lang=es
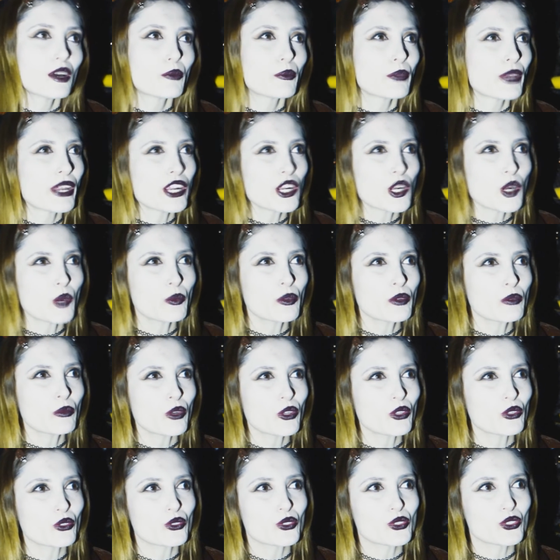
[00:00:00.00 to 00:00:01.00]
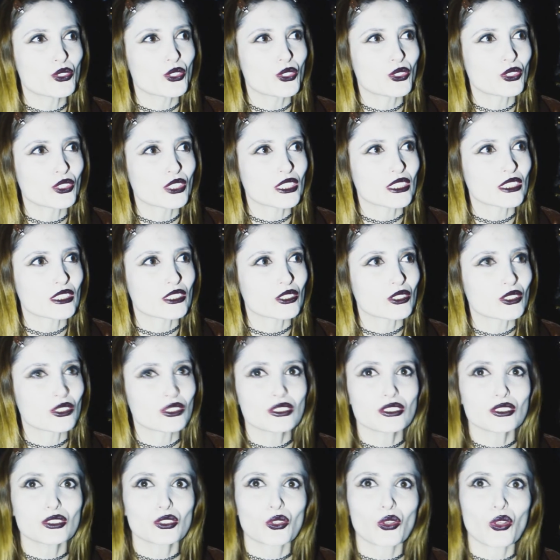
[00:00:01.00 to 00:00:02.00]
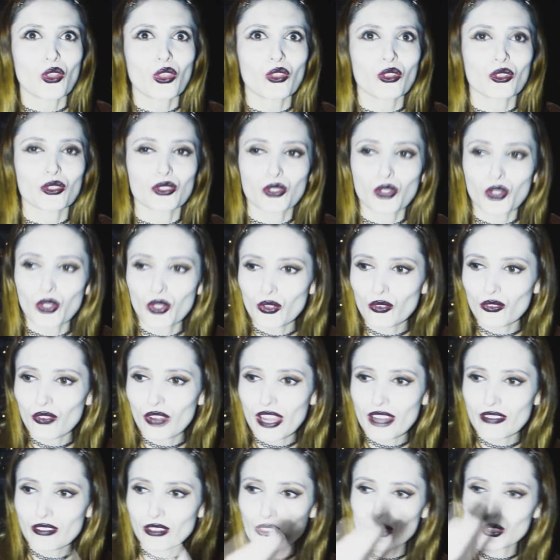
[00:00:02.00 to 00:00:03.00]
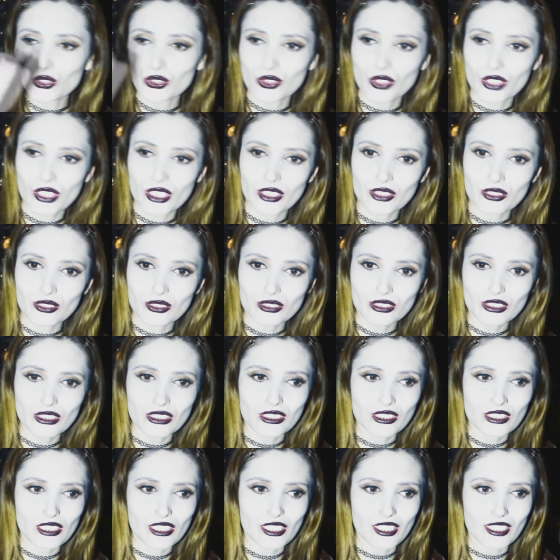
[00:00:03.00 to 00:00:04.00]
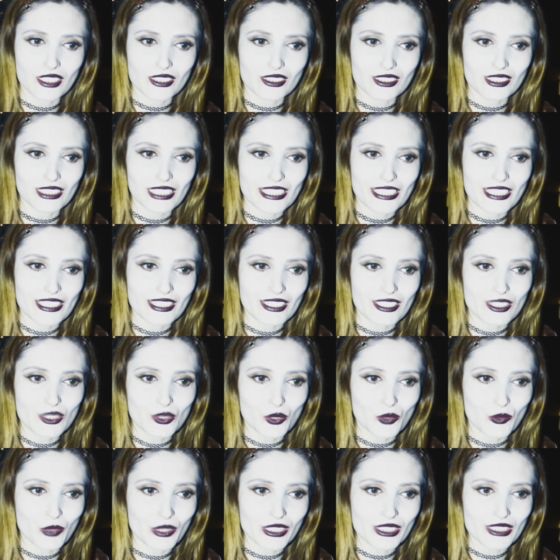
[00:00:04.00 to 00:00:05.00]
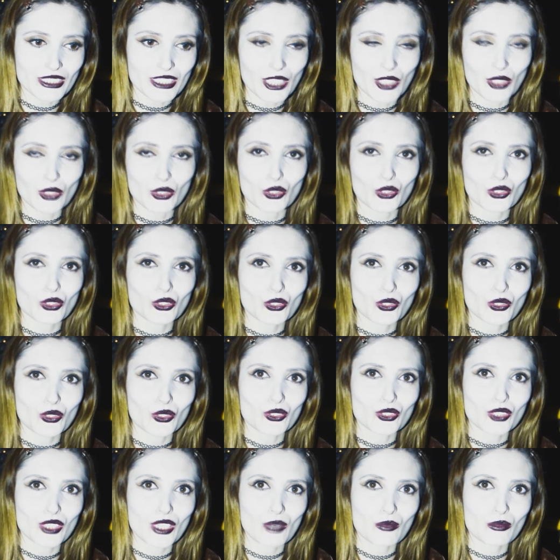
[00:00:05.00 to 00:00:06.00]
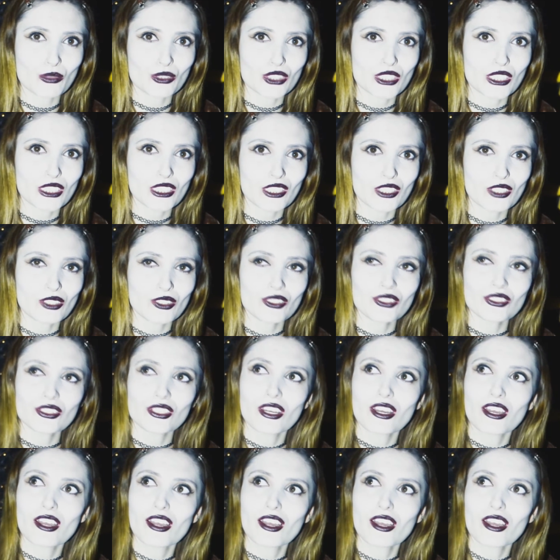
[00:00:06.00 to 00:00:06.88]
Vean cómo evoluciona, ¿no? Todo, todo va evolucionando y de las leyendas urbanas que nosotros conocíamos de niños,